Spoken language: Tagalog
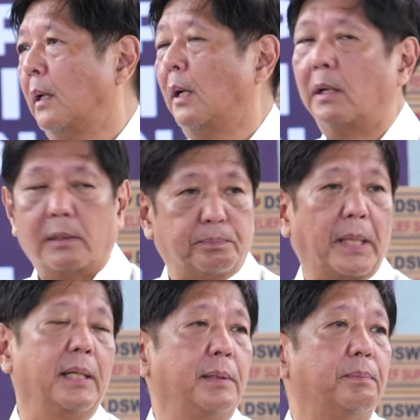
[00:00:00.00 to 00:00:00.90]
Oh,
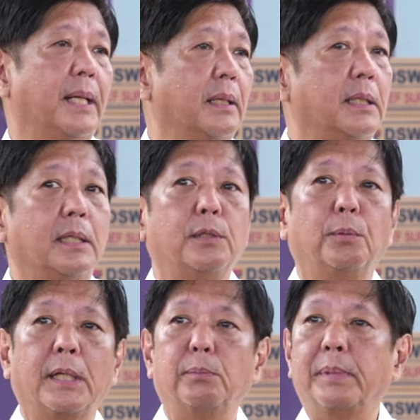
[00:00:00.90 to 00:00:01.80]
by uh,
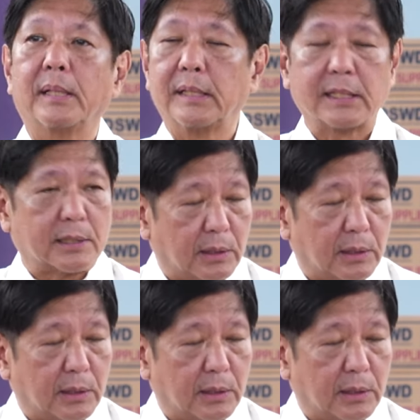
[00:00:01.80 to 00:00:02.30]
ano ngayon, Bernes?